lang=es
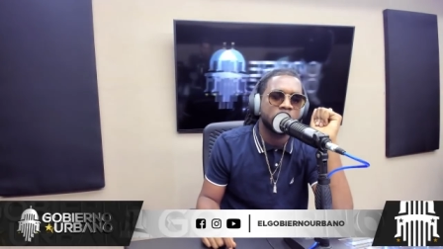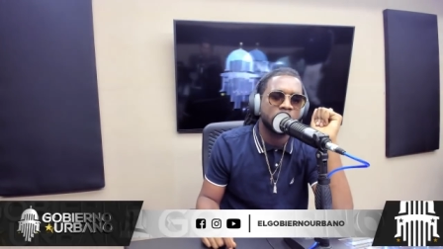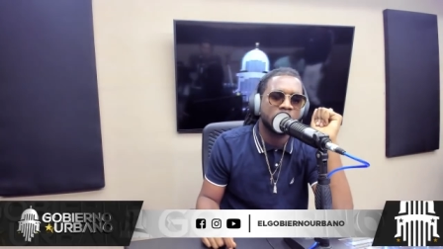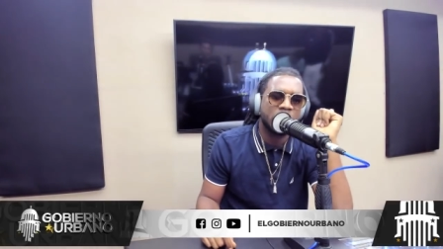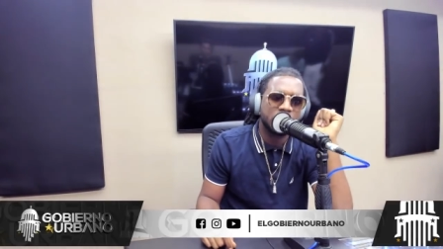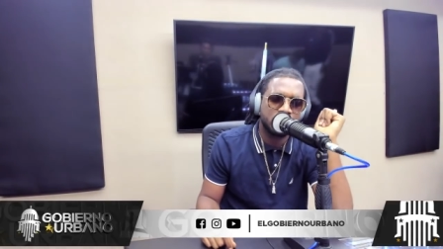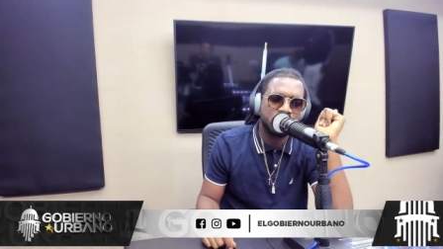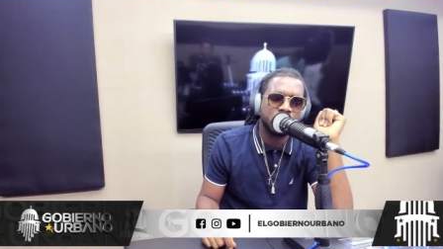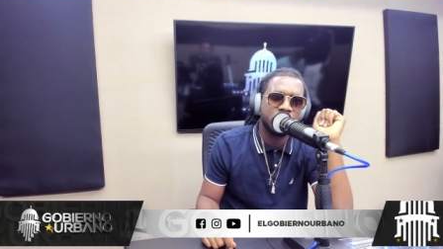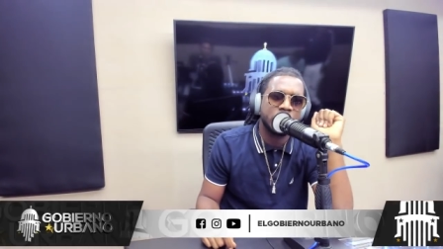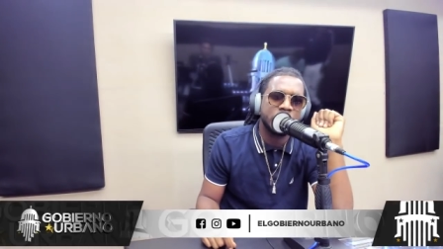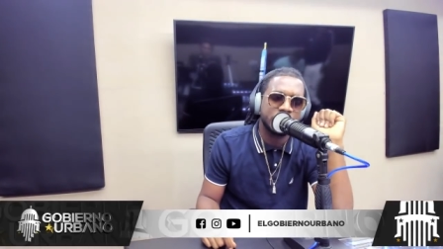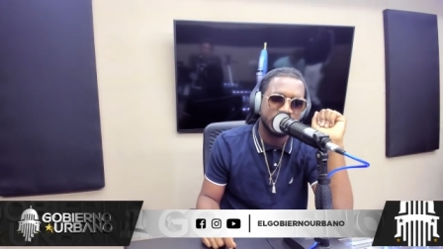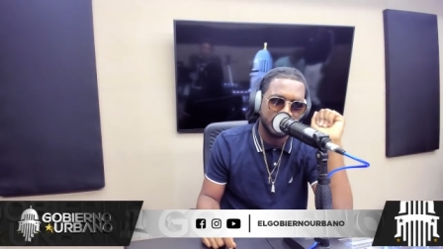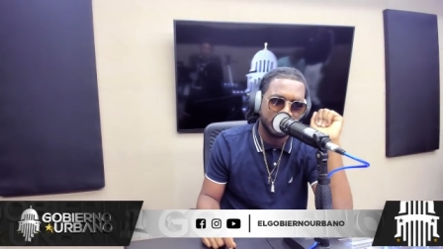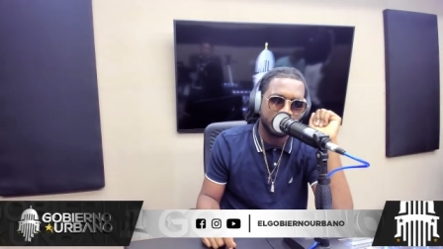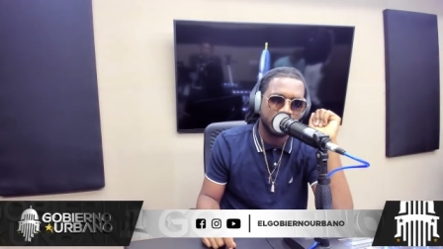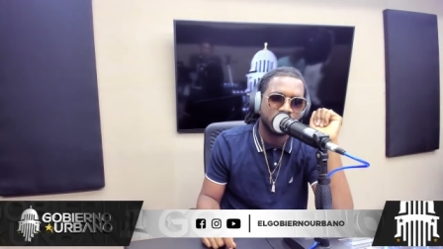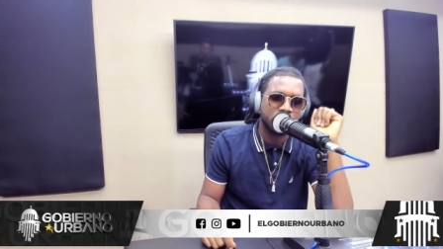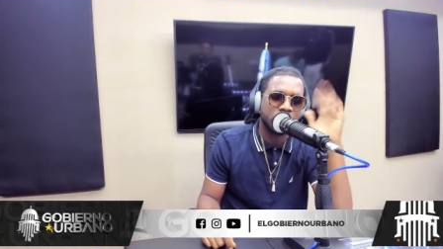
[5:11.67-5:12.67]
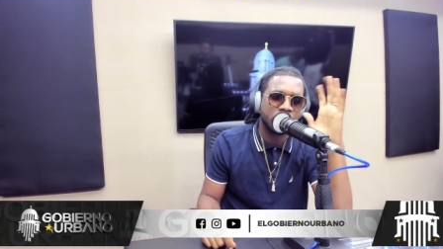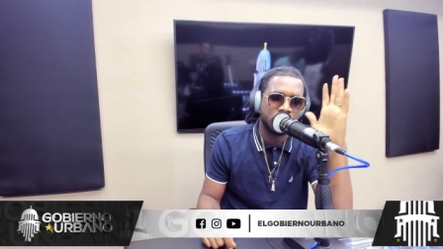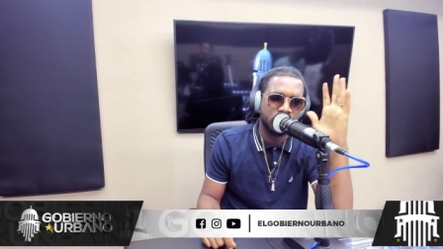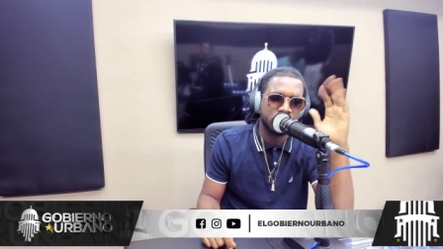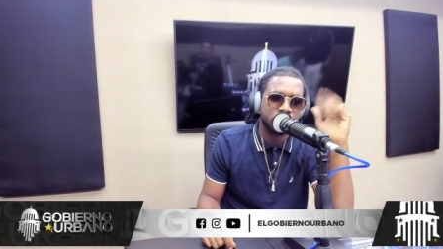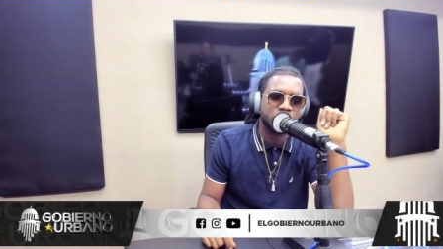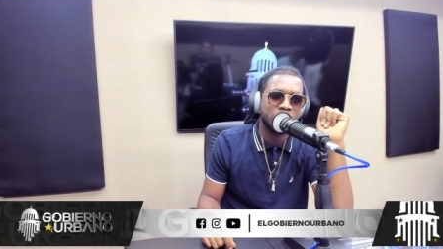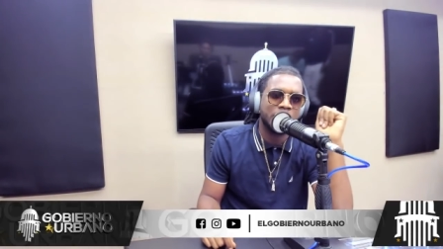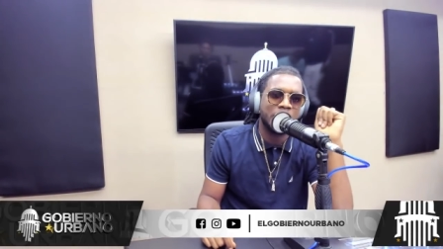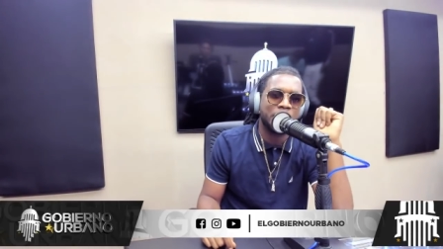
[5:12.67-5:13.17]
¿Qué tú dices? Bueno, tengo
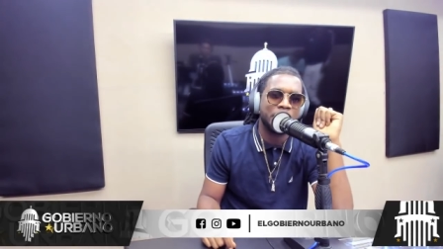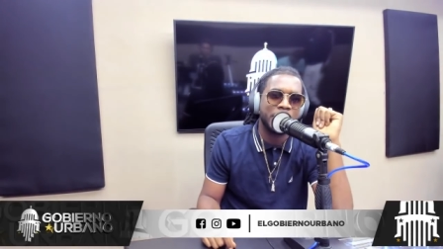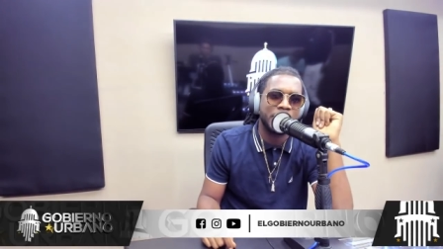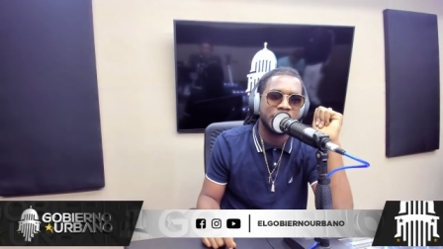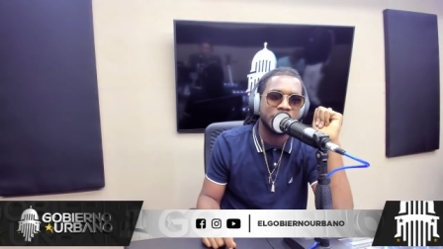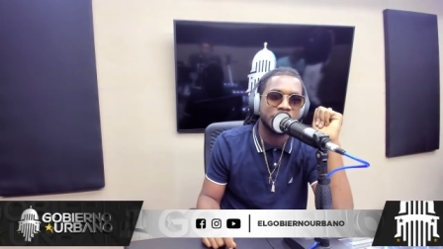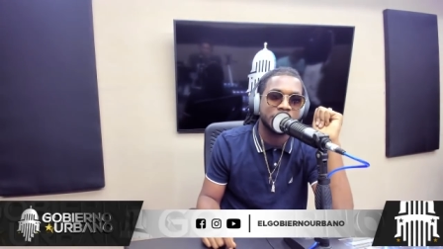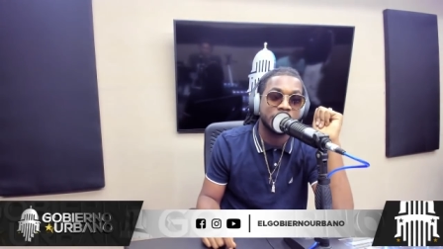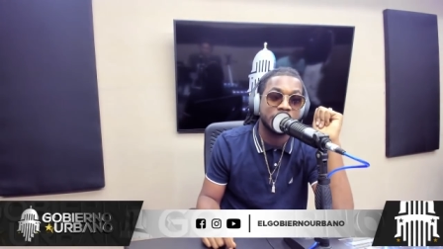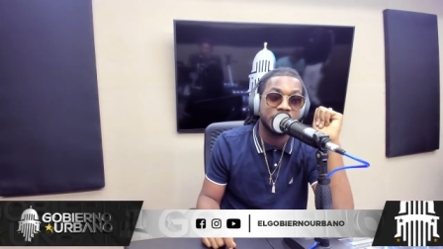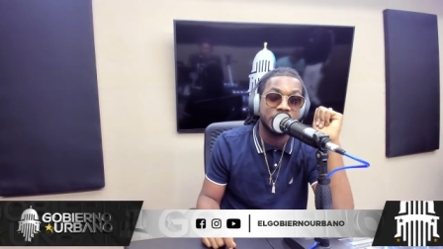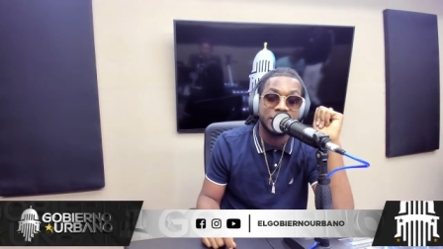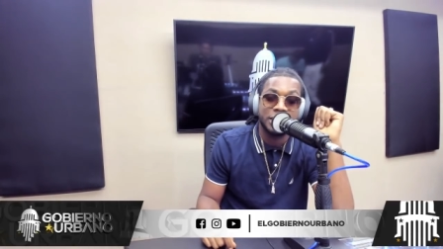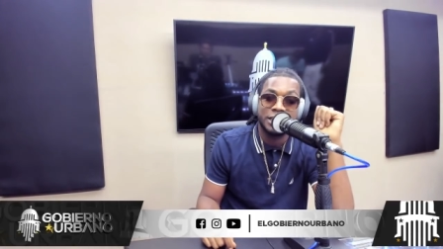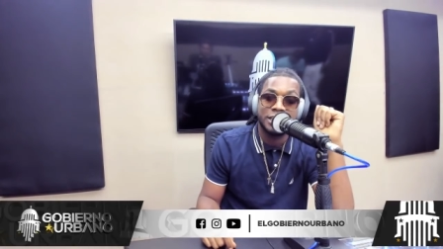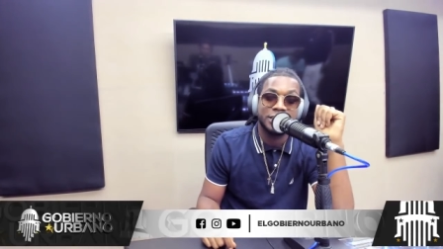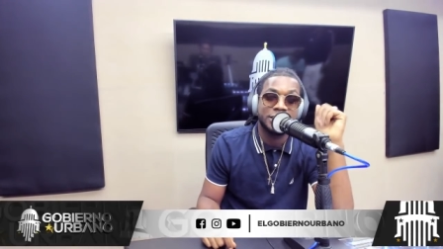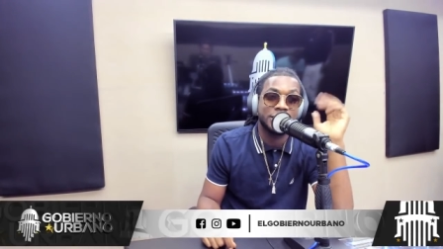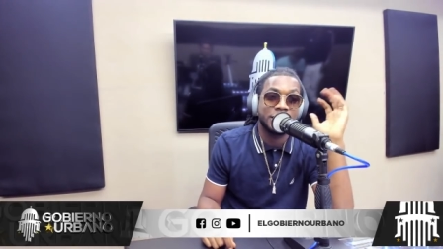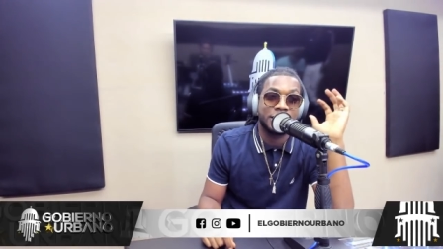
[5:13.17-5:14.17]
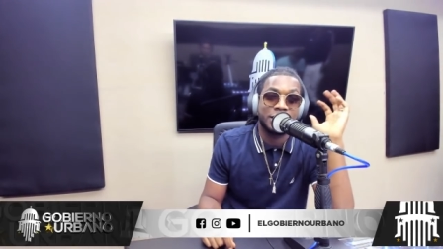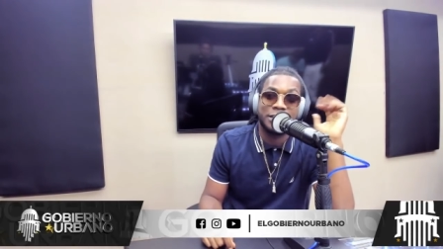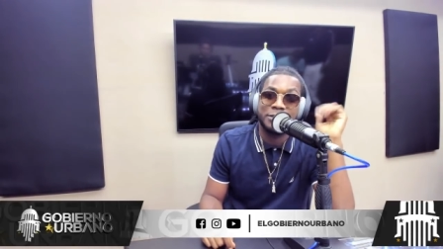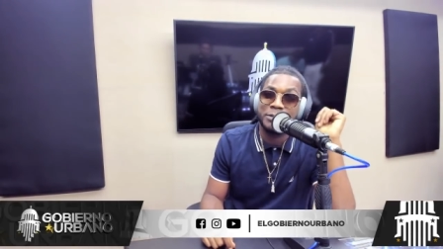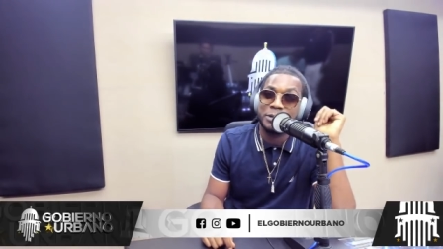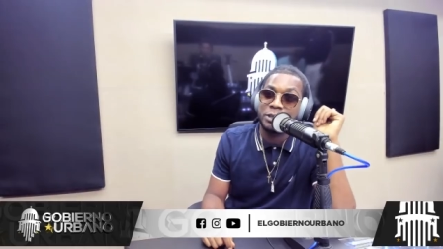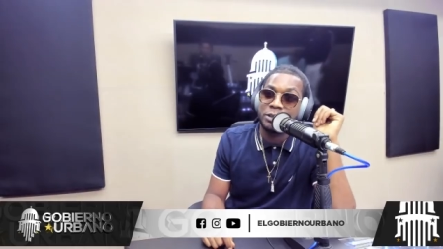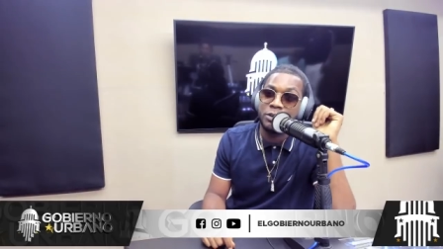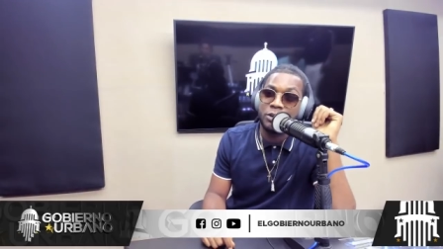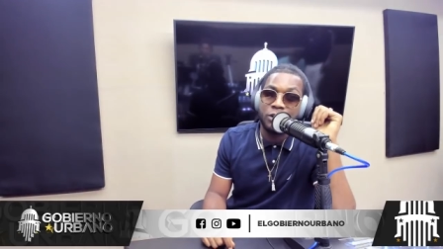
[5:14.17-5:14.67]
eso en la mente, dice el
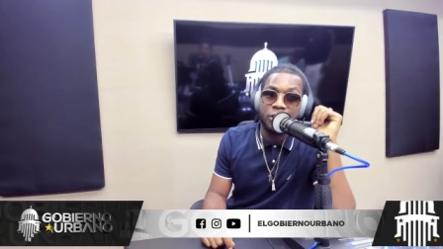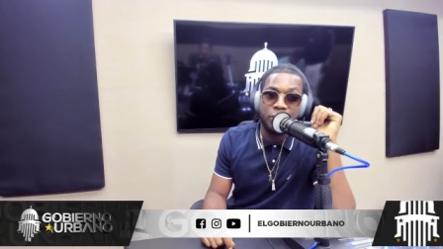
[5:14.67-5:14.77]
químico.